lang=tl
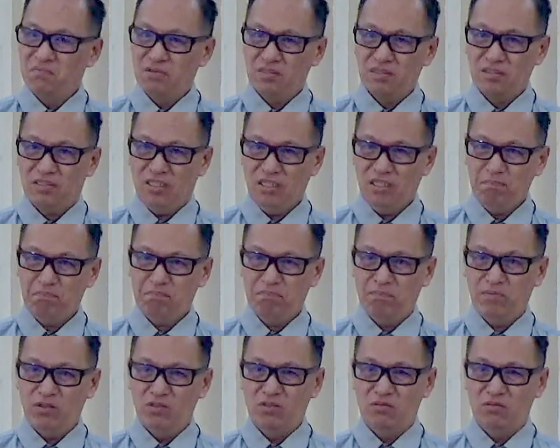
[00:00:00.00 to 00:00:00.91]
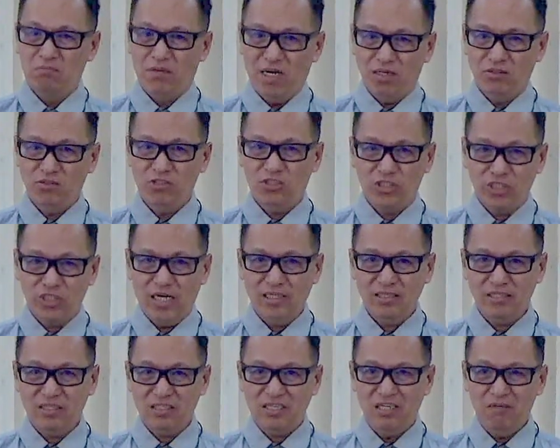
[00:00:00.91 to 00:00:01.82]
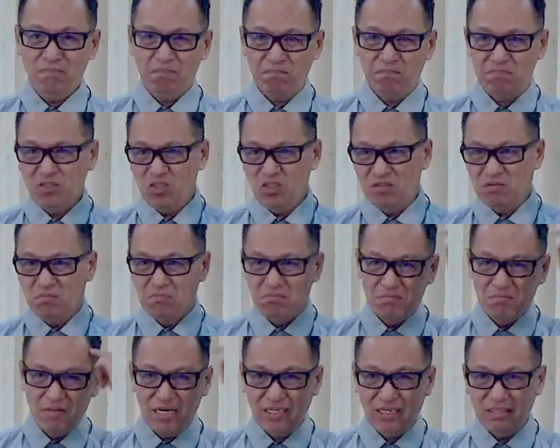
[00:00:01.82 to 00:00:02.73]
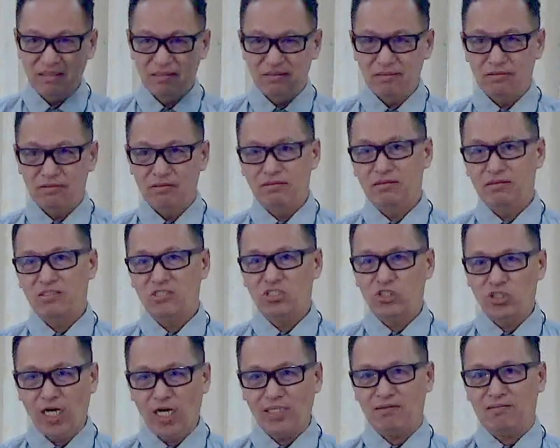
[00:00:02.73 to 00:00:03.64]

Keep your mouth shut, keep your mind shut.